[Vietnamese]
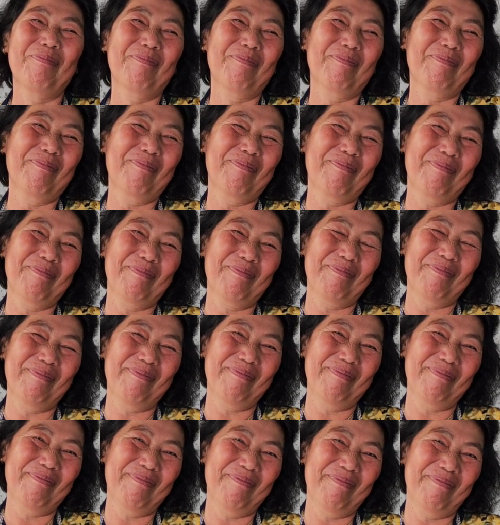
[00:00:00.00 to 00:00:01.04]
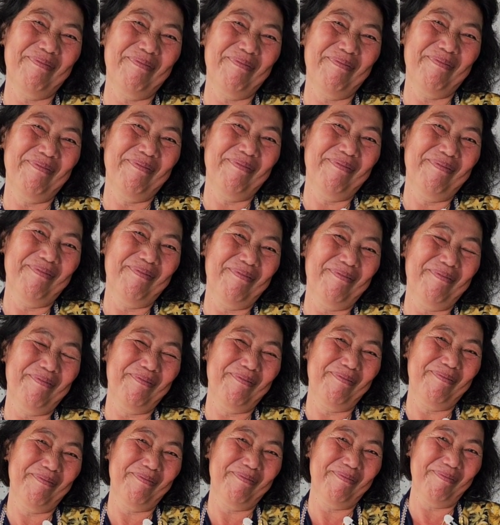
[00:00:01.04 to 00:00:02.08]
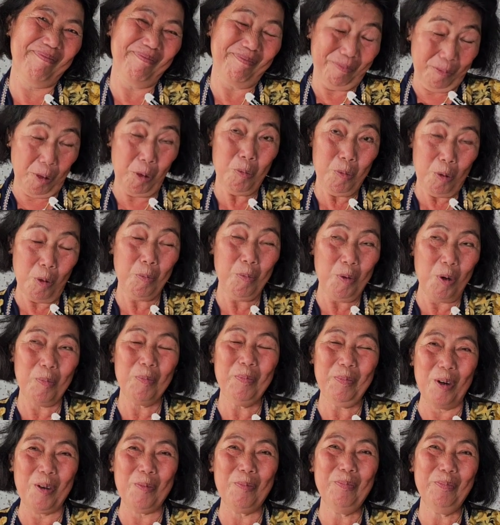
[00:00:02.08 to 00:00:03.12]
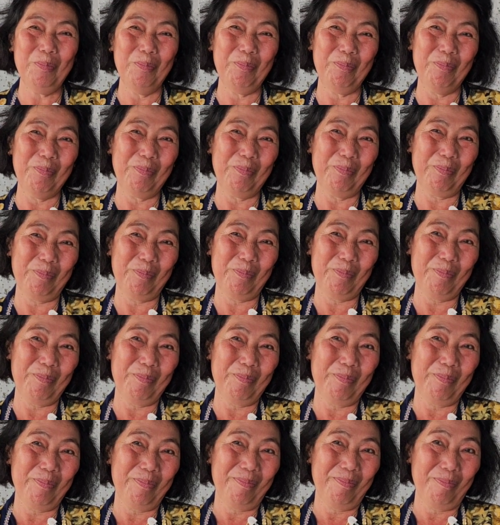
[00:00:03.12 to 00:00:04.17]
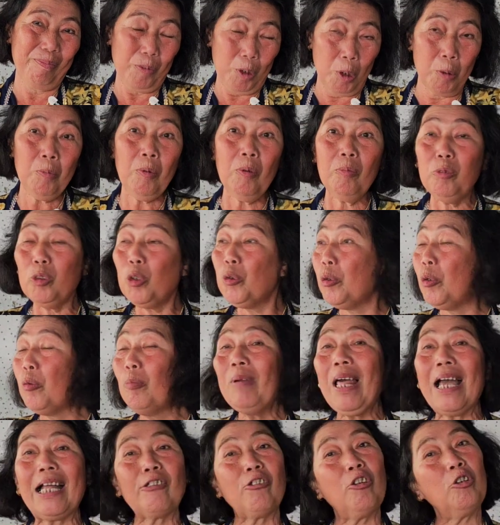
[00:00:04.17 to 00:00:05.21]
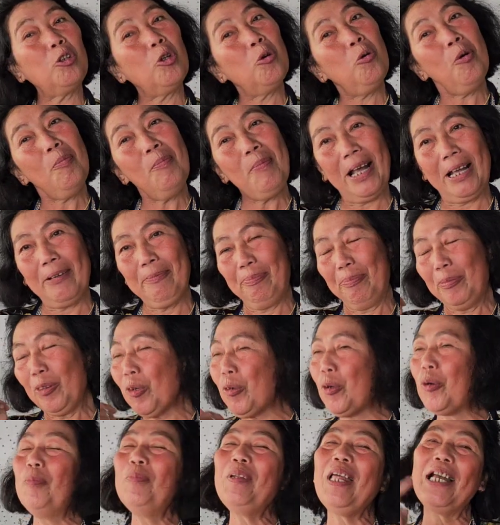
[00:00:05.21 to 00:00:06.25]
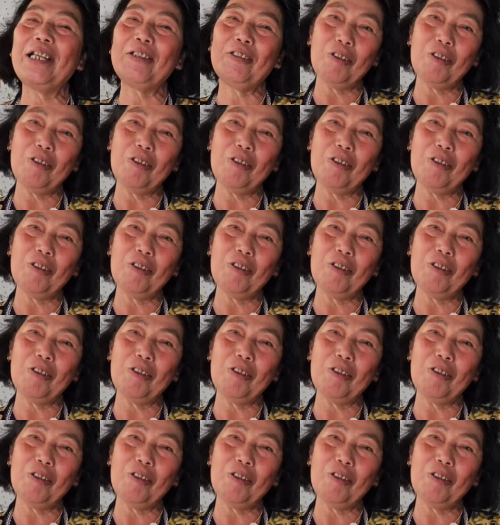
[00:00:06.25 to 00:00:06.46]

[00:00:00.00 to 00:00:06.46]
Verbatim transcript: dạng như mình đi uh, giúp đời đúng, đúng, có đúng, thể đúng. mình cho thuốc người ta đúng tôi cũng đang là... cho thuốc mà à. tôi cũng